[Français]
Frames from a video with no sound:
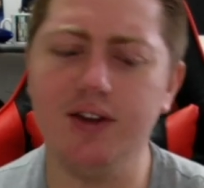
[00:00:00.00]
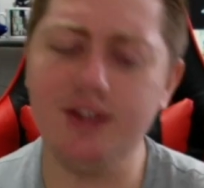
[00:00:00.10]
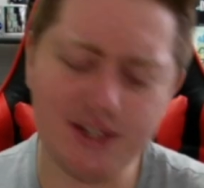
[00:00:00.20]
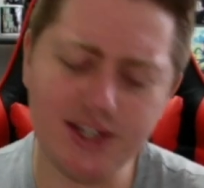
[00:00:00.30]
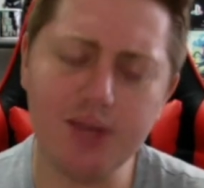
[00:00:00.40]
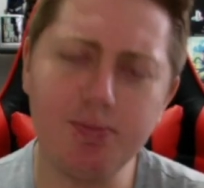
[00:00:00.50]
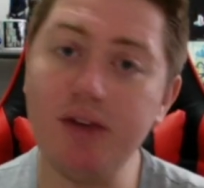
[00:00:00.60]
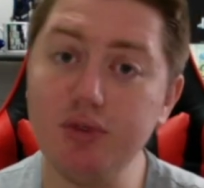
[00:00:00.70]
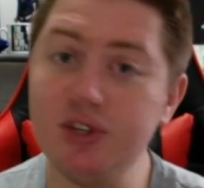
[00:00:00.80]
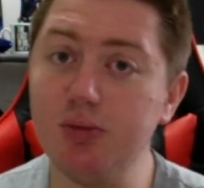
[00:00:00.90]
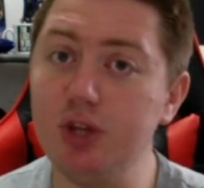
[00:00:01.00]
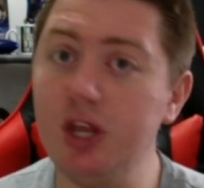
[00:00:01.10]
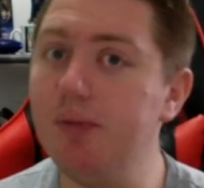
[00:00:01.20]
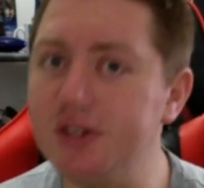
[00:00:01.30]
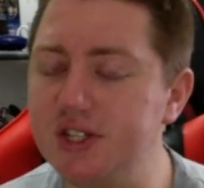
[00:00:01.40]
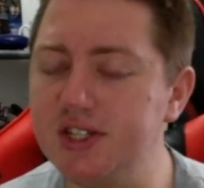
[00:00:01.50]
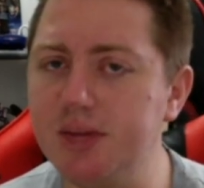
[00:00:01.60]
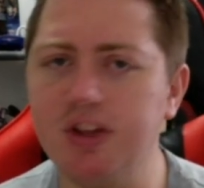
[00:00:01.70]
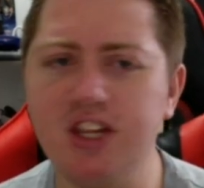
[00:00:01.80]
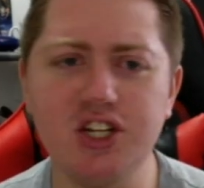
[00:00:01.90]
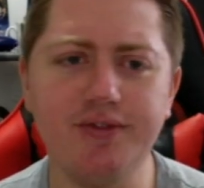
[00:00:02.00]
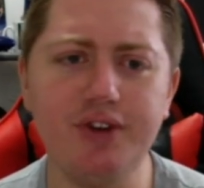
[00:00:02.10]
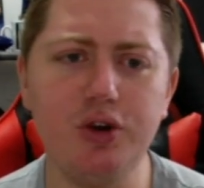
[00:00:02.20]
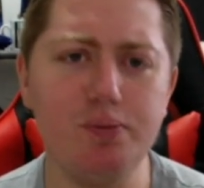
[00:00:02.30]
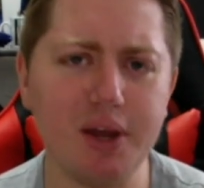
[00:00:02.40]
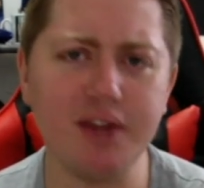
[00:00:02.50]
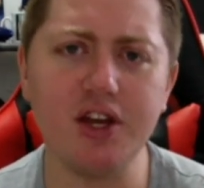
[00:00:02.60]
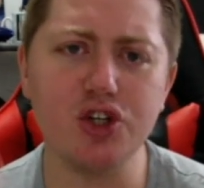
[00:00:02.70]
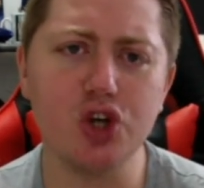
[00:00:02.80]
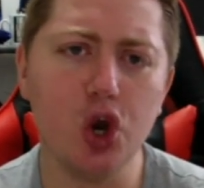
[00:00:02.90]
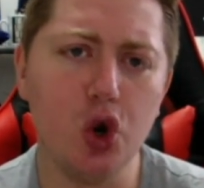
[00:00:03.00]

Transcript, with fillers: N'hésitez pas à vous abonner bah, si ce n'est pas déjà fait, le partage,